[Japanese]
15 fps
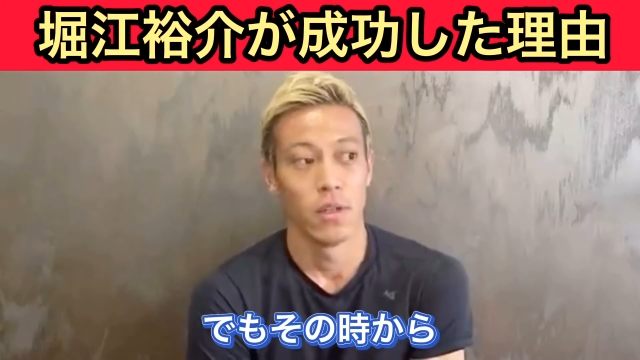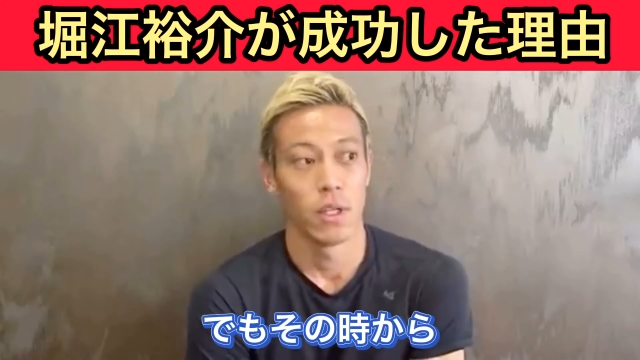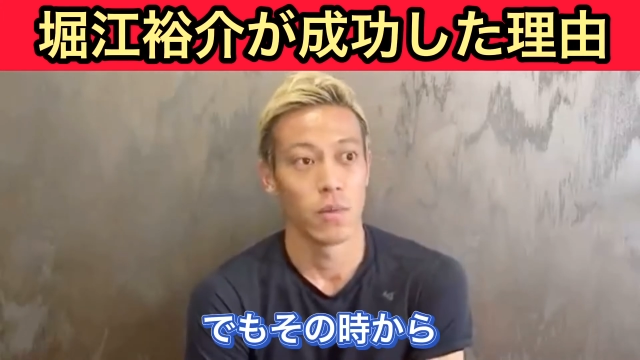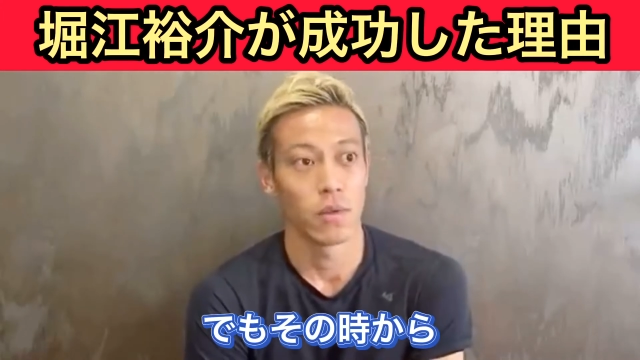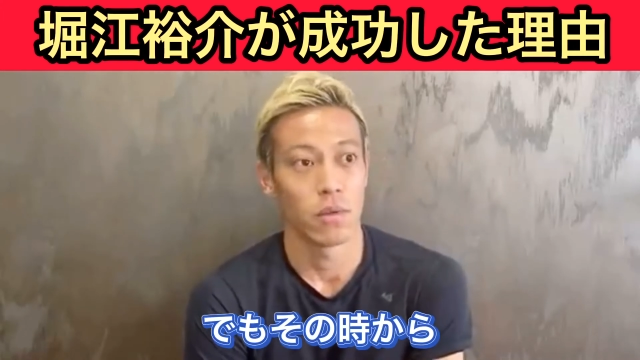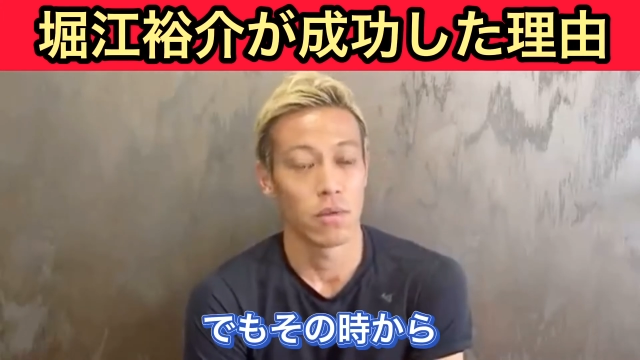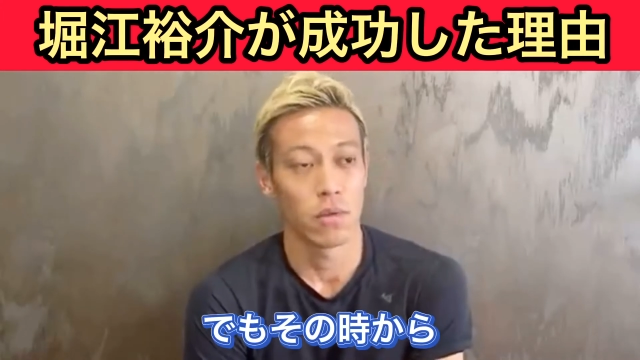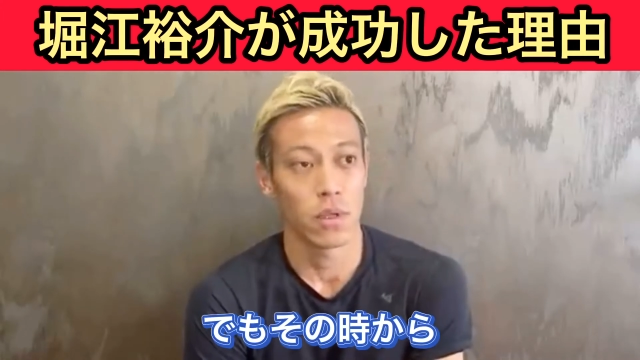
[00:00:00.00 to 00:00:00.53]
で
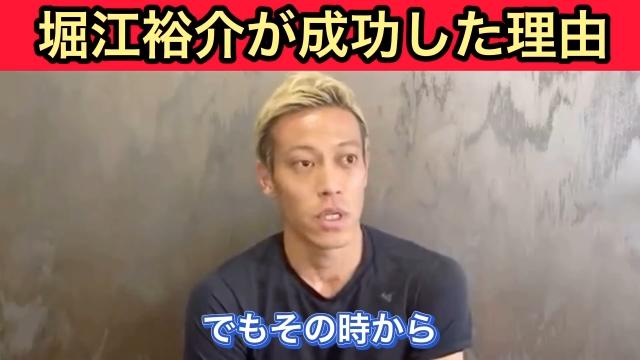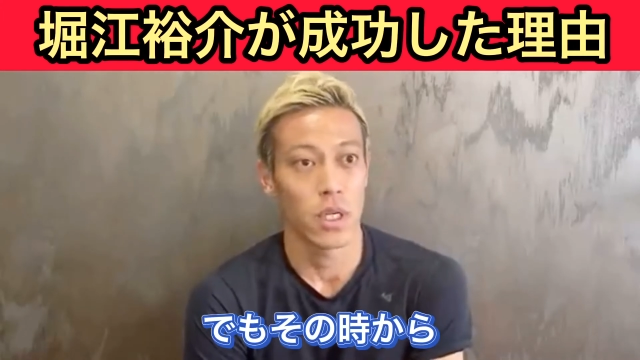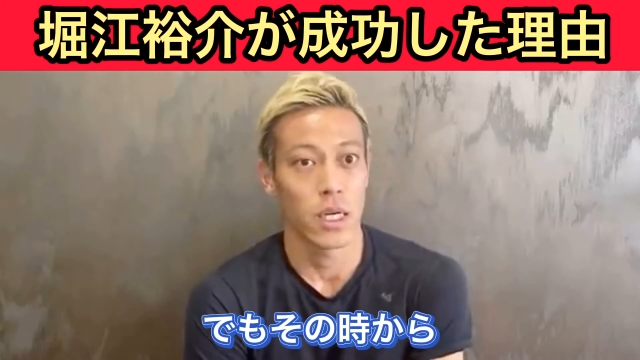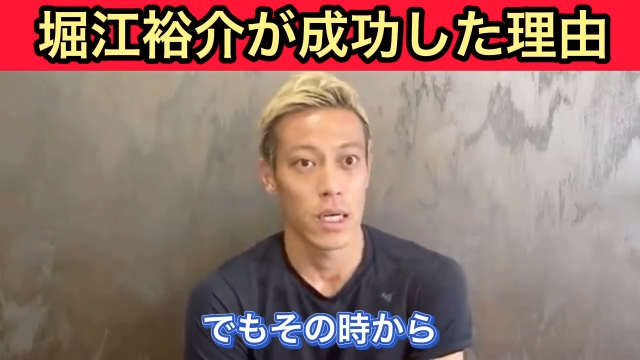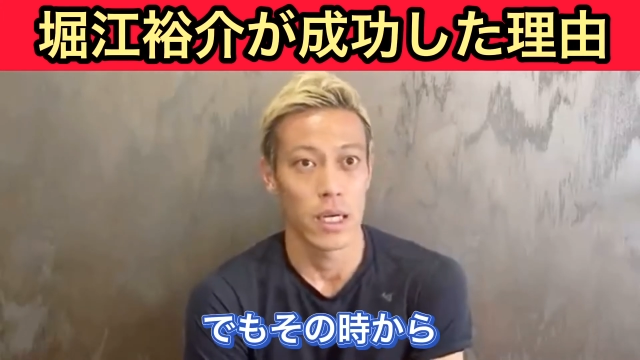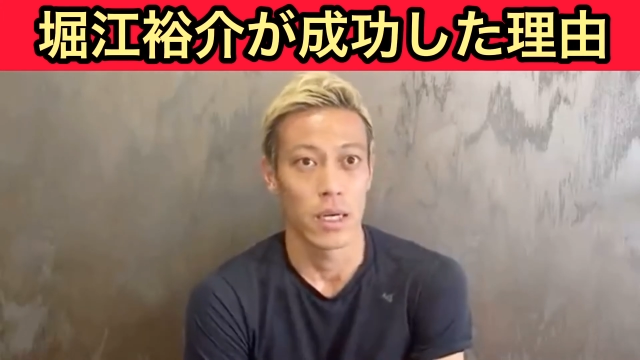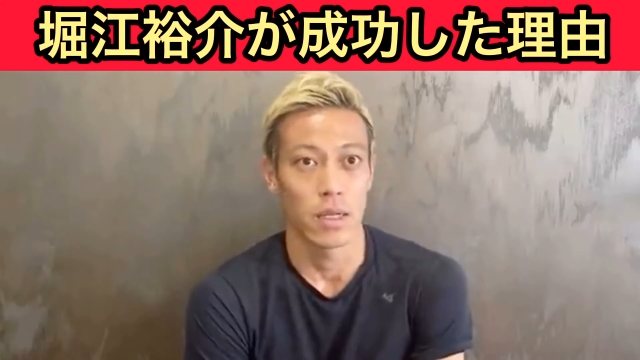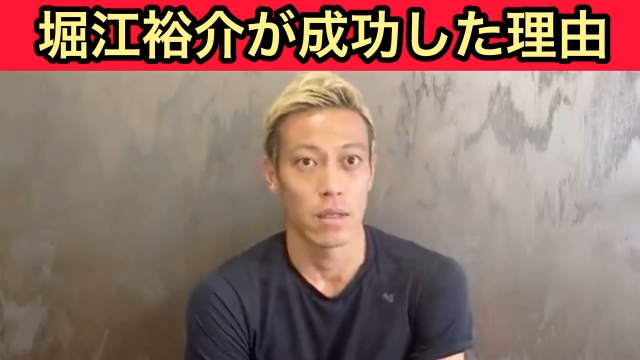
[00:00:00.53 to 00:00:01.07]
もその時
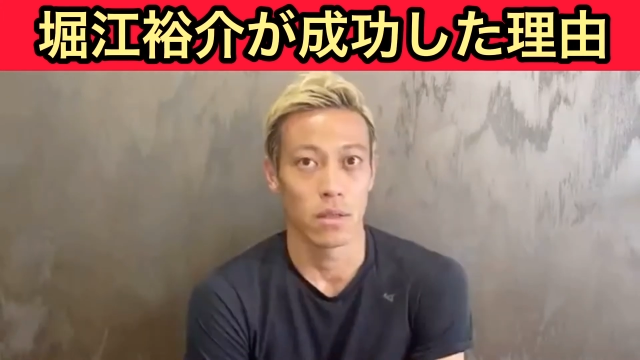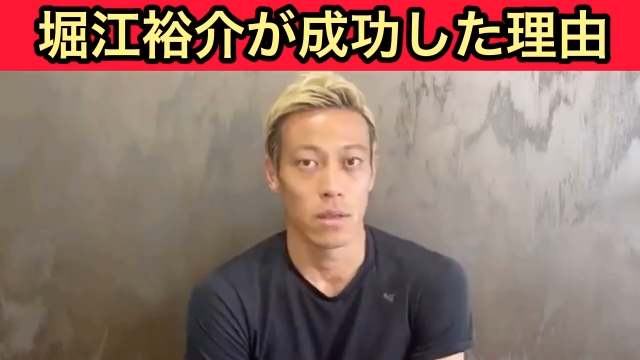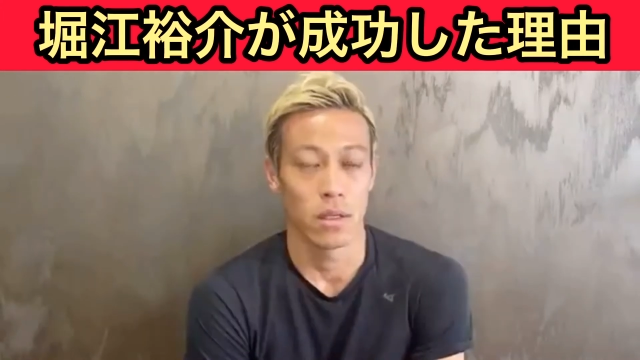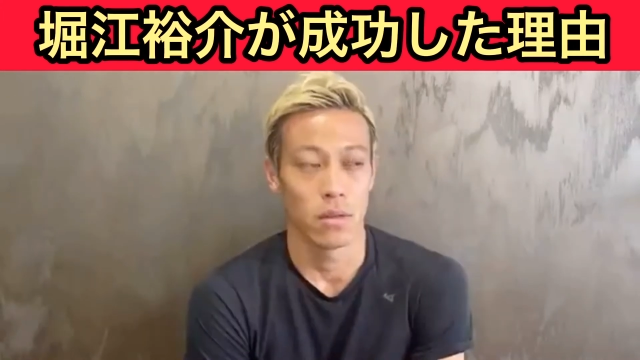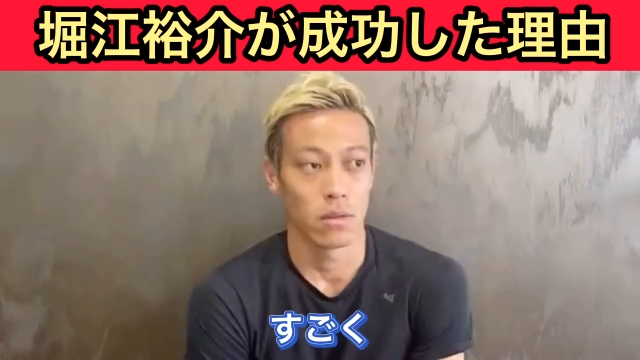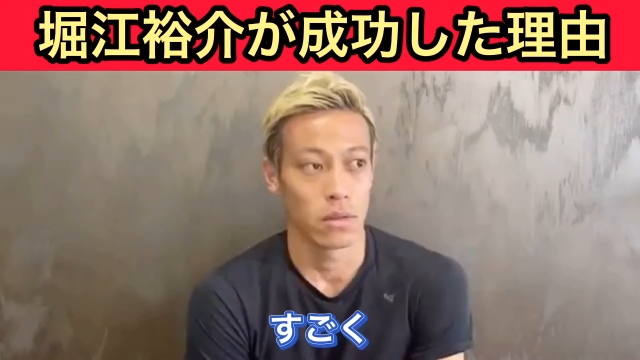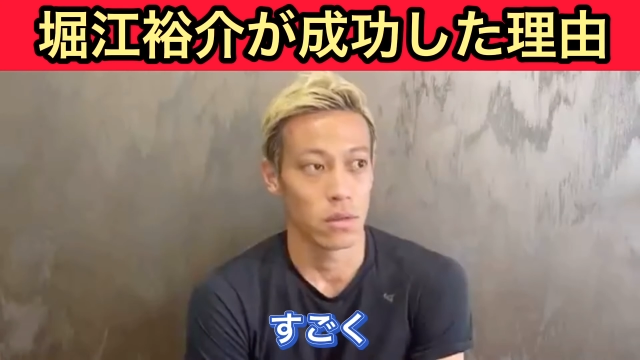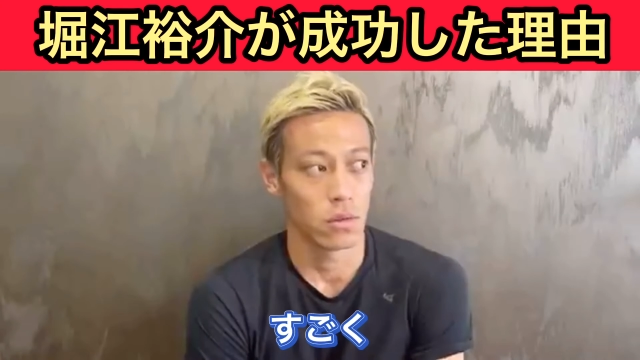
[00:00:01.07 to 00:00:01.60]
から
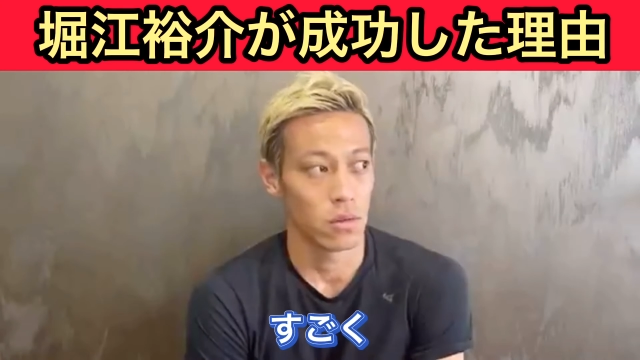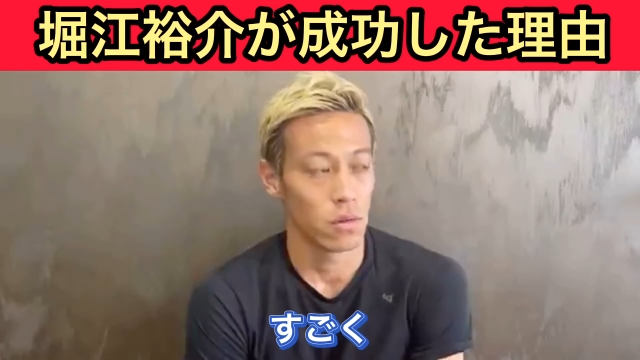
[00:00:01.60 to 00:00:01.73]
あのす